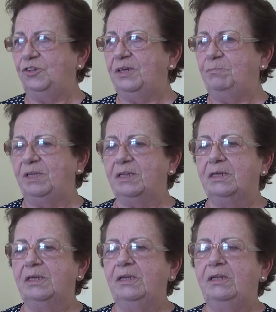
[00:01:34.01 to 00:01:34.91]
cabeça.
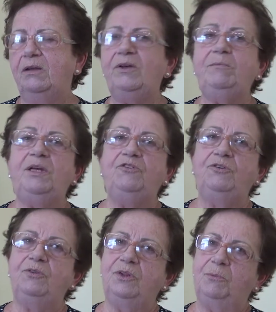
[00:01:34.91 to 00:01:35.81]
Dá um
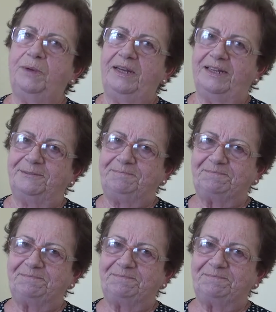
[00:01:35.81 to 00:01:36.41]
remedinho seu para ela.